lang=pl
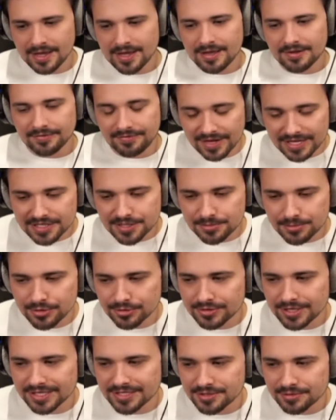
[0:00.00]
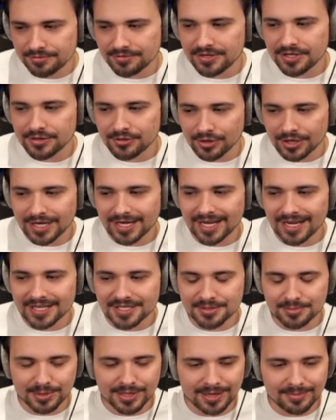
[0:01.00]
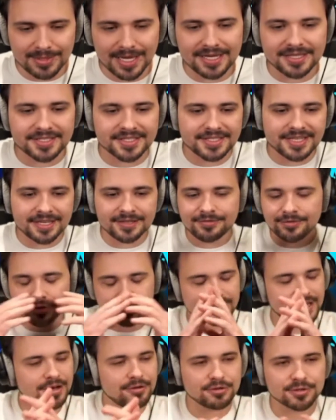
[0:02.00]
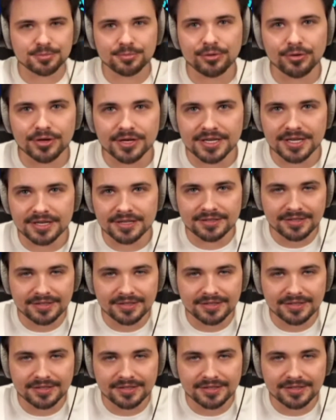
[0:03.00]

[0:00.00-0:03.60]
Weźmy mi do taksówki, dojechaliśmy na miejsce i w hotelu już było git,